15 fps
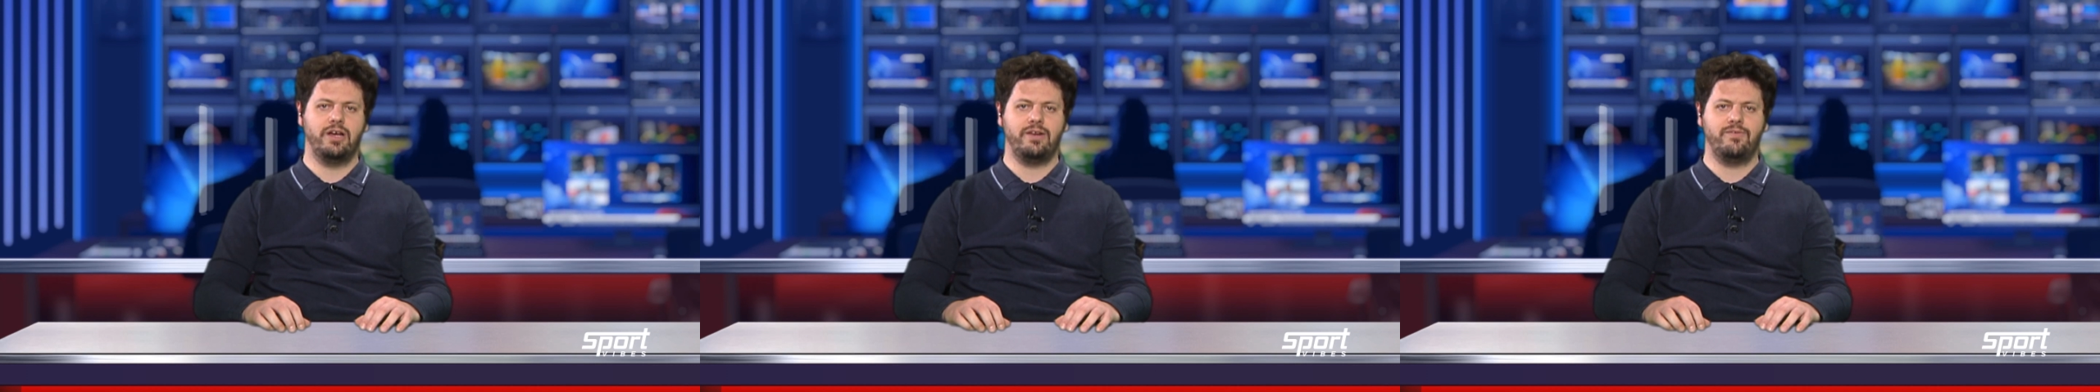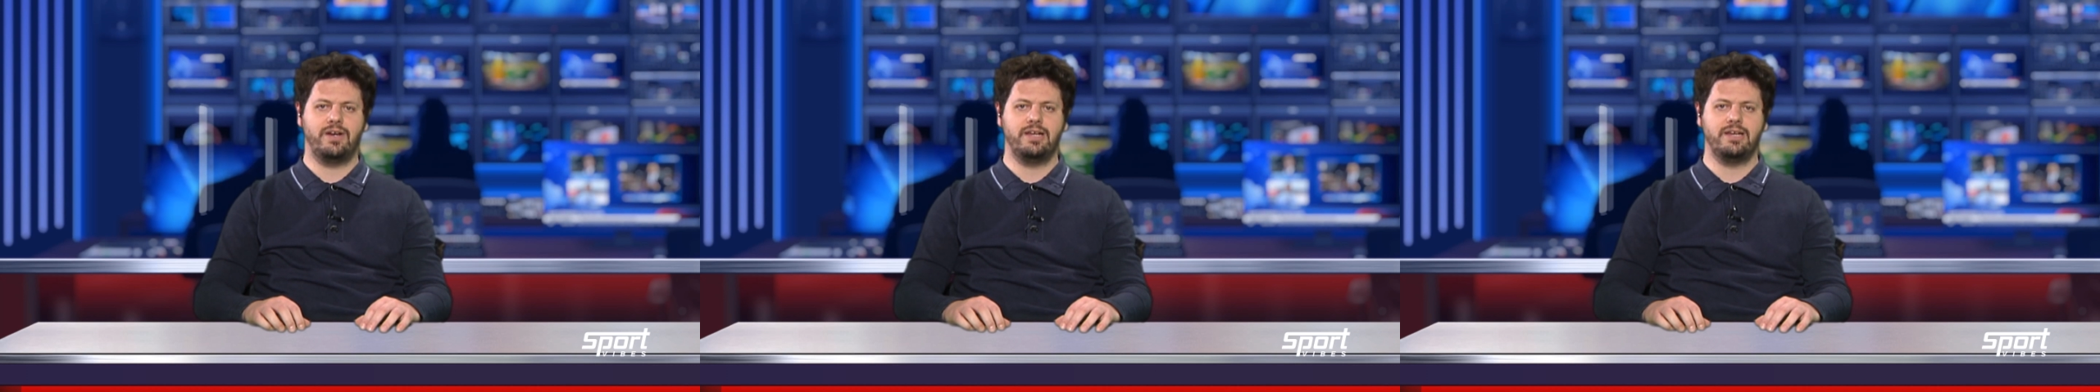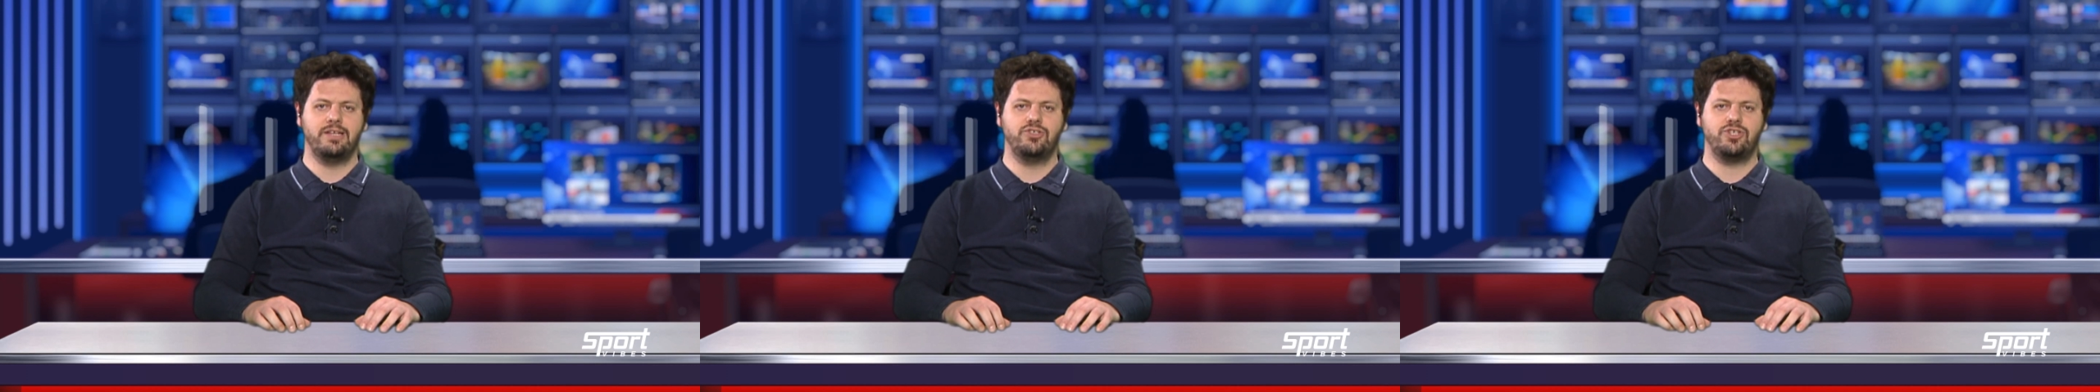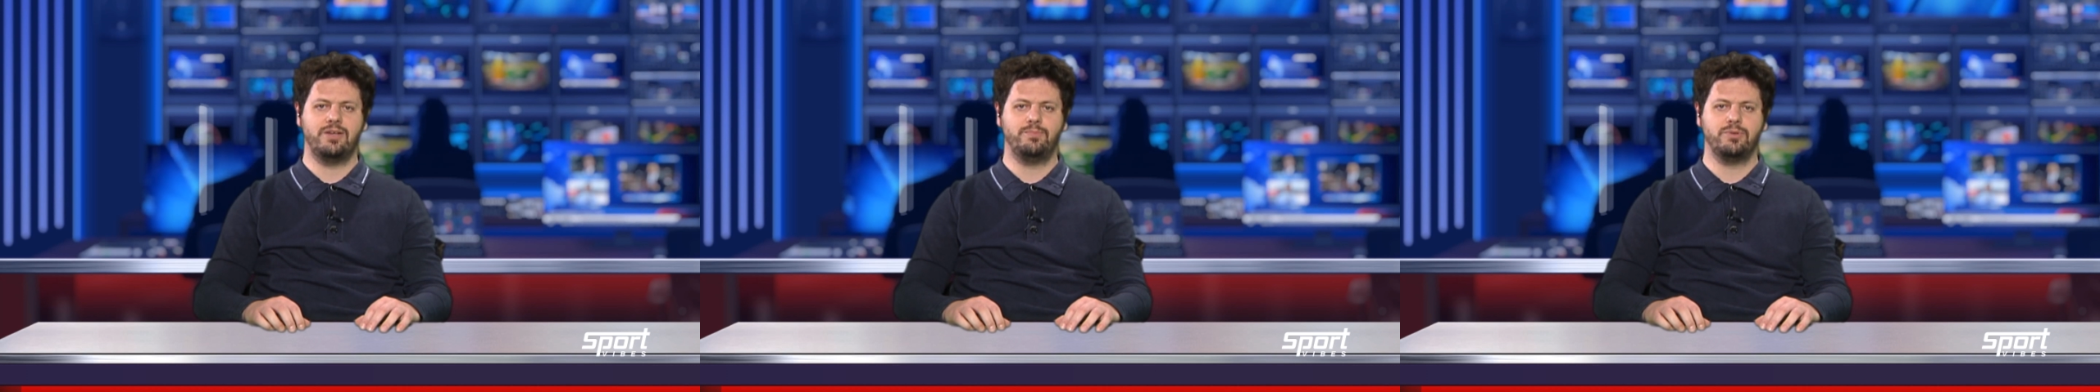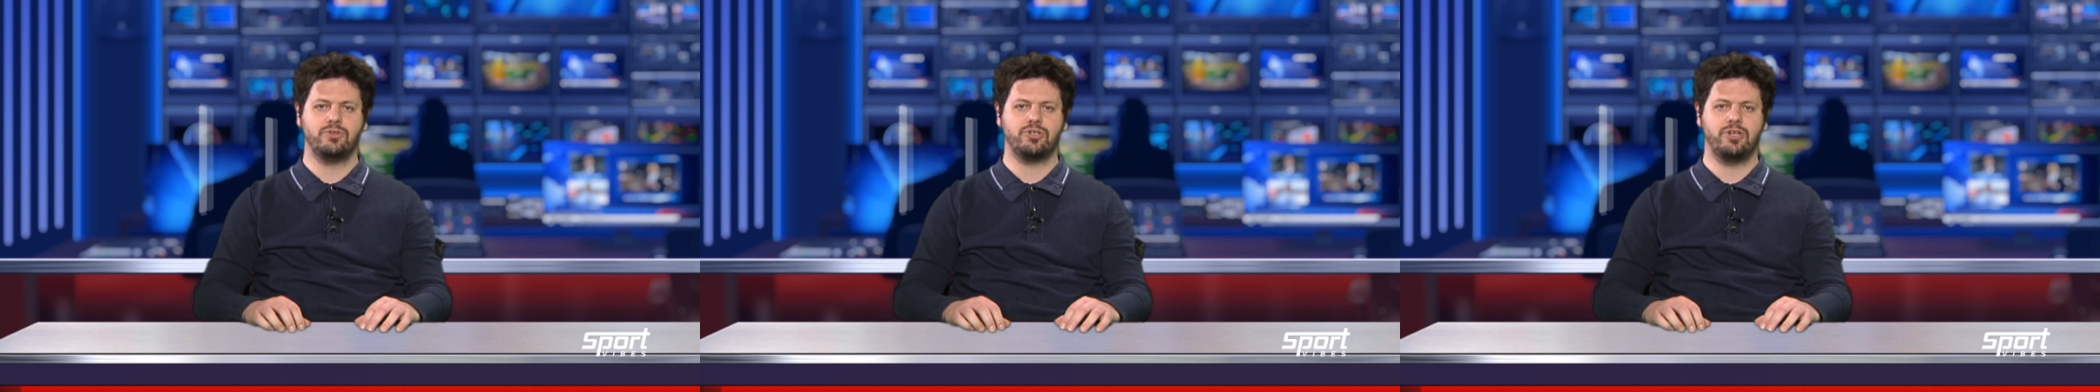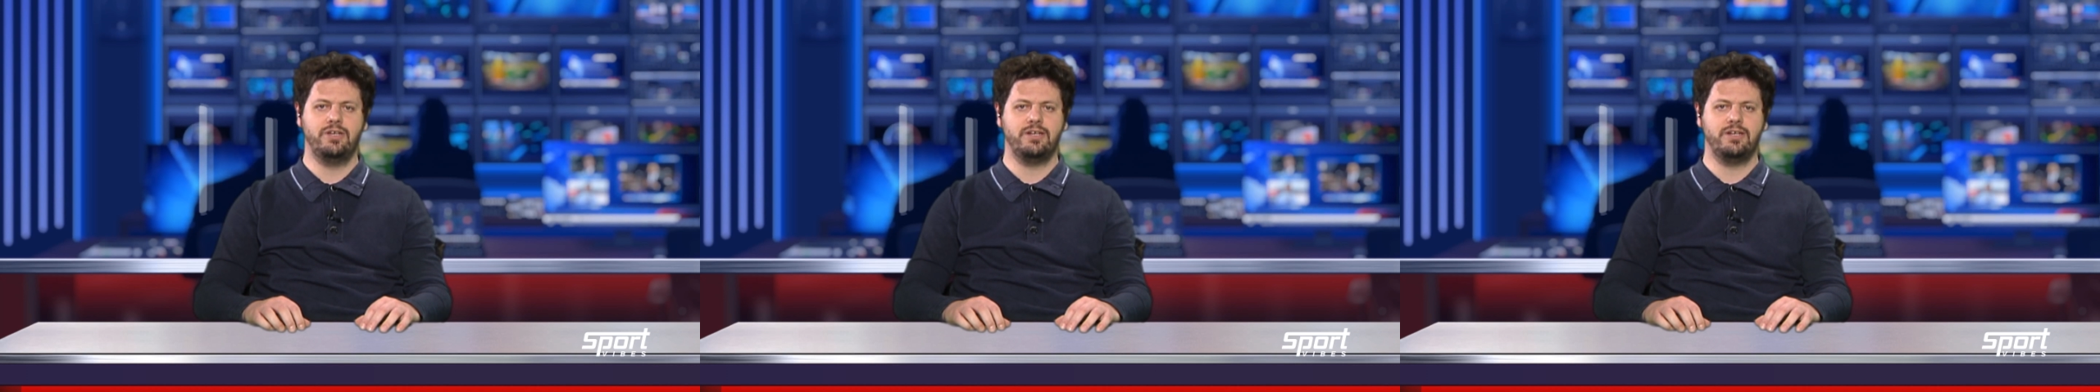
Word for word: la rivale che in Champions